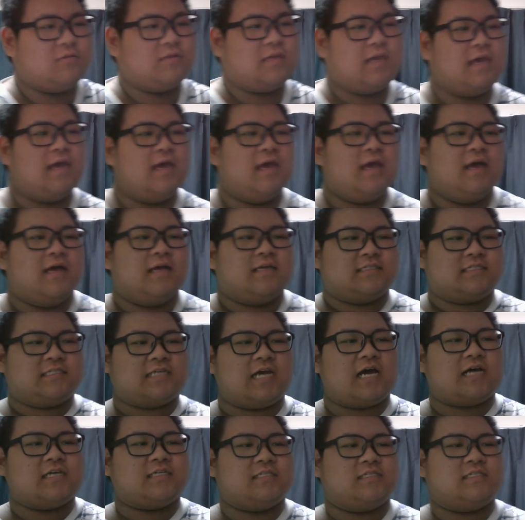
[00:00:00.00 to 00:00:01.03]
で、
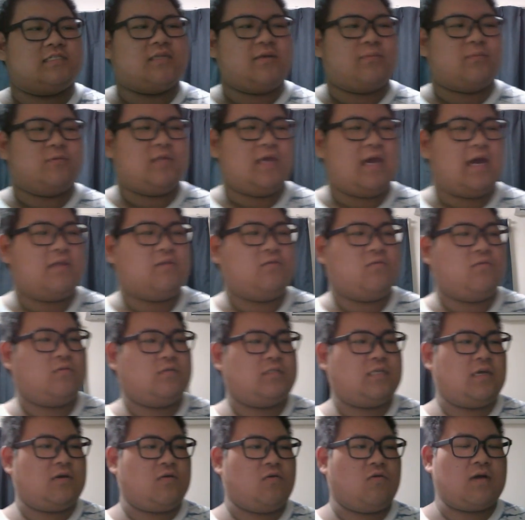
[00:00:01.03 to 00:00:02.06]
チャージしてもね、あの、
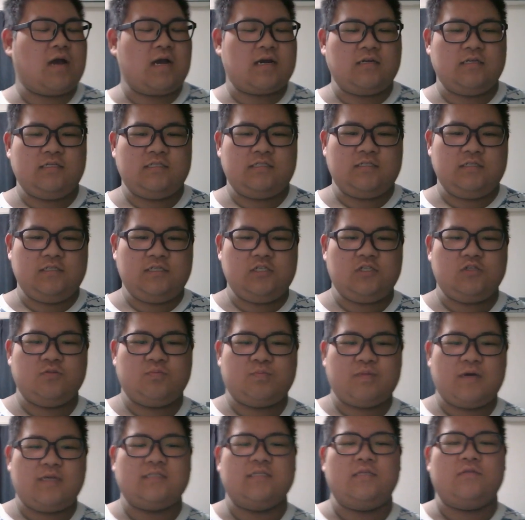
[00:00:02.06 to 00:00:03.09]
成功確率
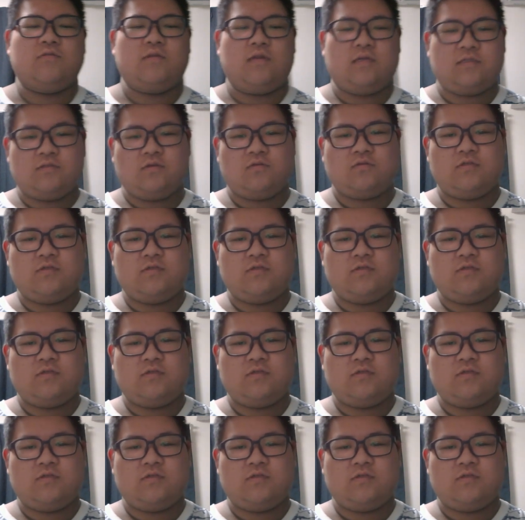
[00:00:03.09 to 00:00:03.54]
20%なんですよ。